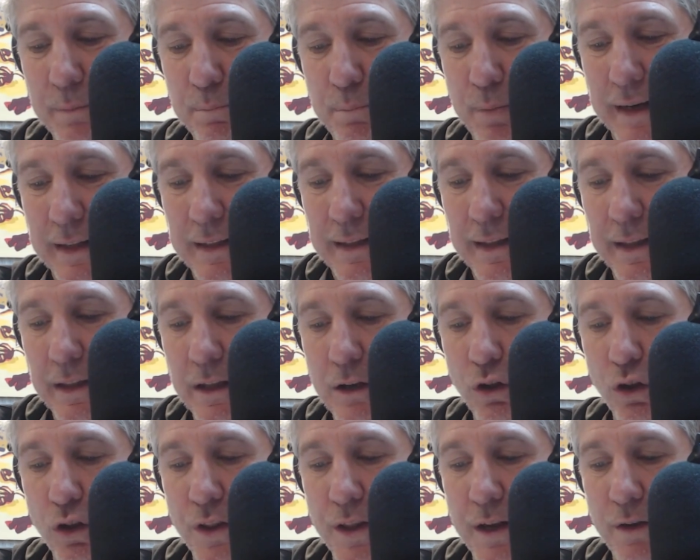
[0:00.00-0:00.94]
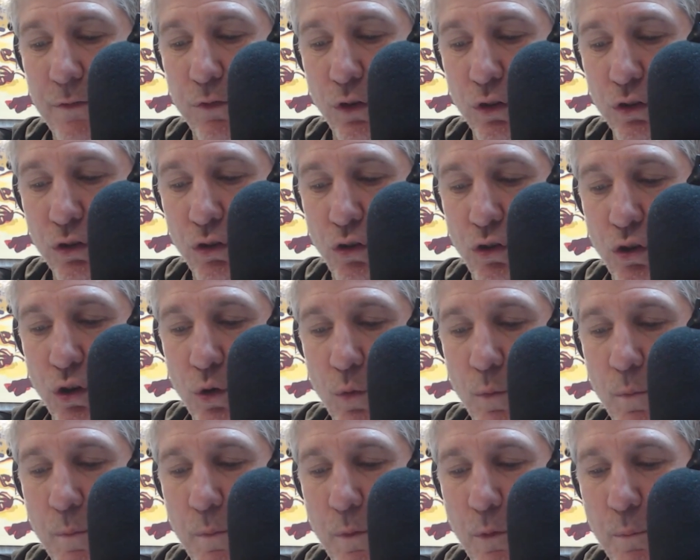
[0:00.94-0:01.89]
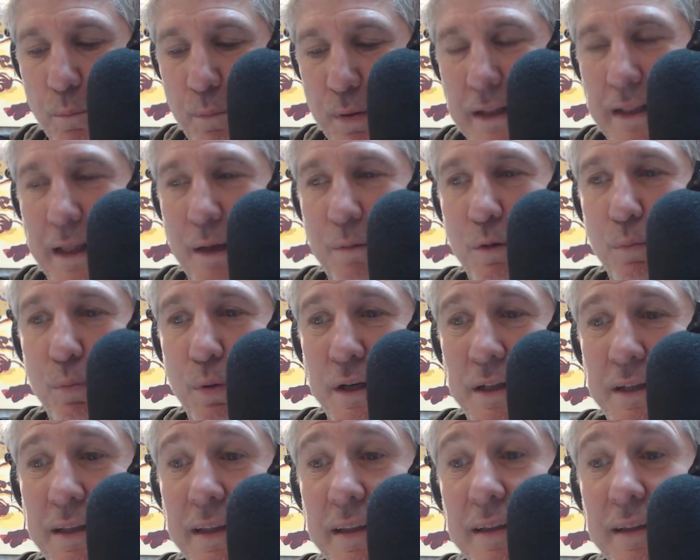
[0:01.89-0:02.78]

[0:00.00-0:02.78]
parte de lo del fondo con un, préstamo puente.